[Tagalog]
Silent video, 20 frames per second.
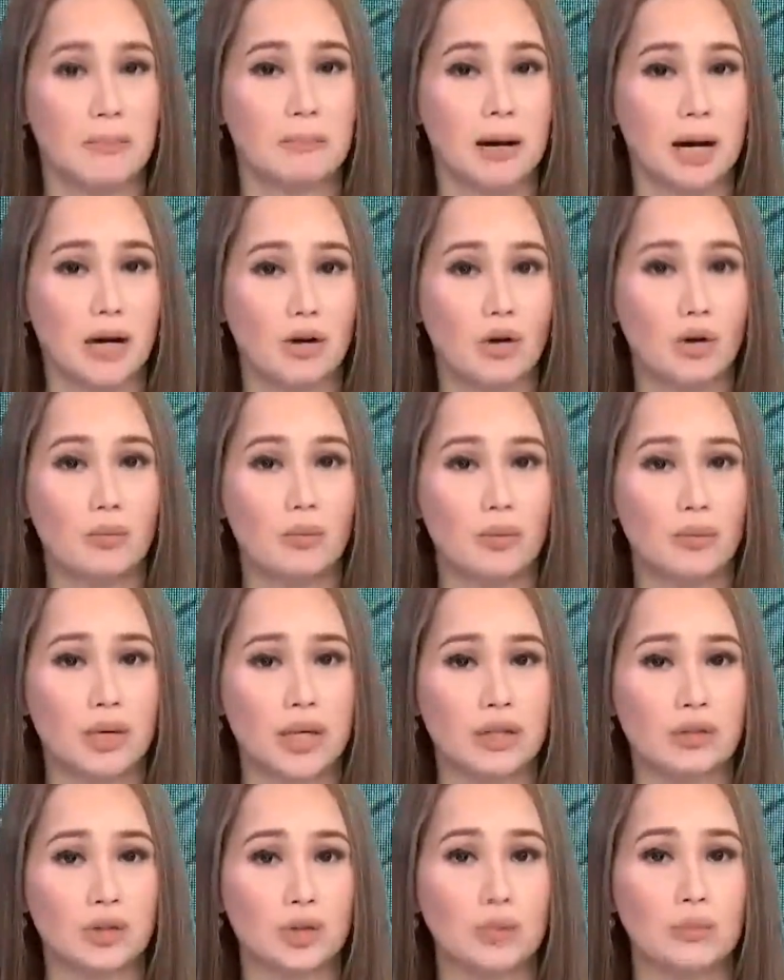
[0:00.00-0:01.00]
Bago
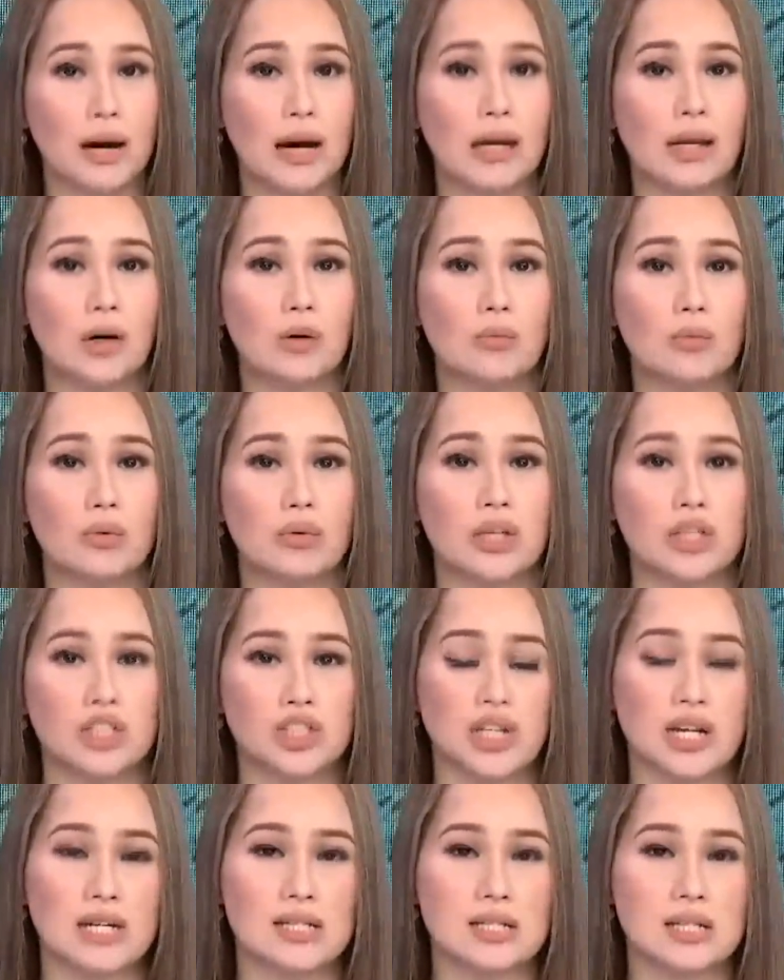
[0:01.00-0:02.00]
umuwi, dumalaw muna
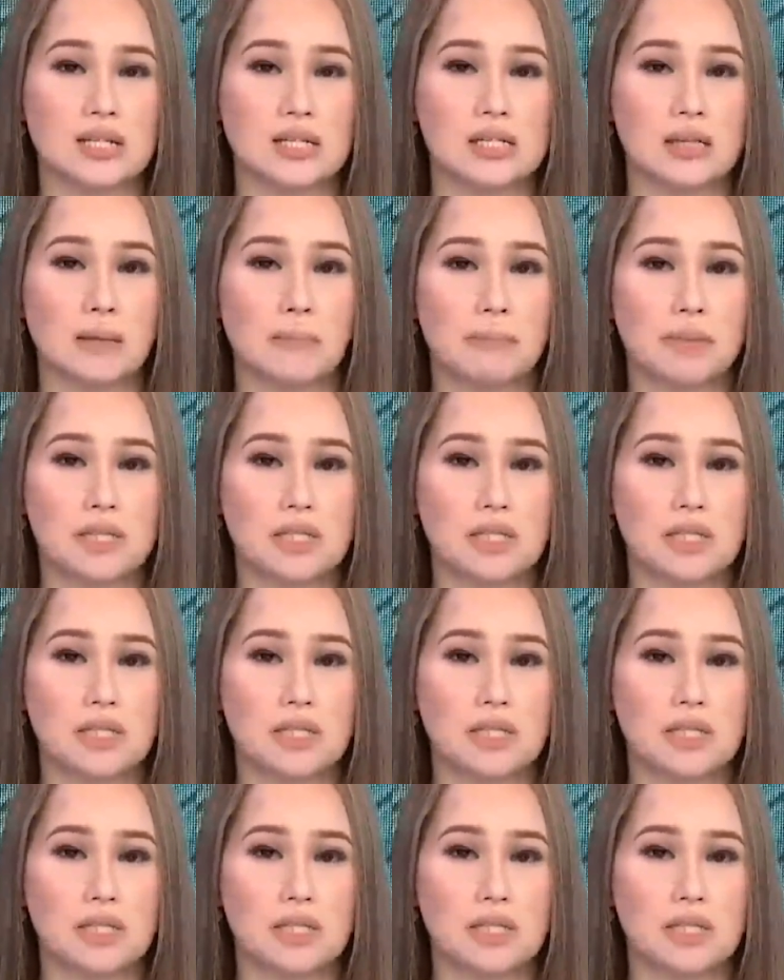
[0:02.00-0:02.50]
siya sa isang